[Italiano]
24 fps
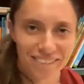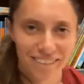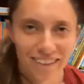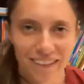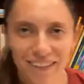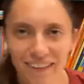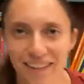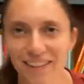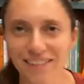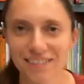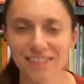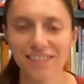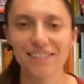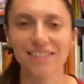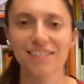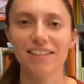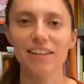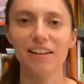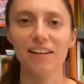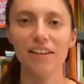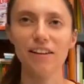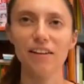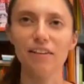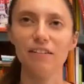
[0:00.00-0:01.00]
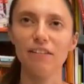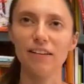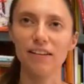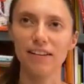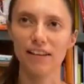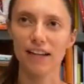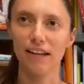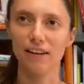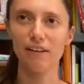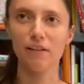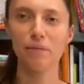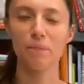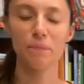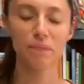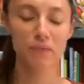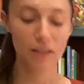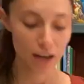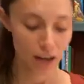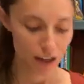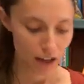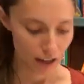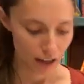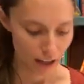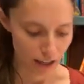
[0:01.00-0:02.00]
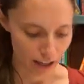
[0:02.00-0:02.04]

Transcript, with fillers: Alla stasera deve andare.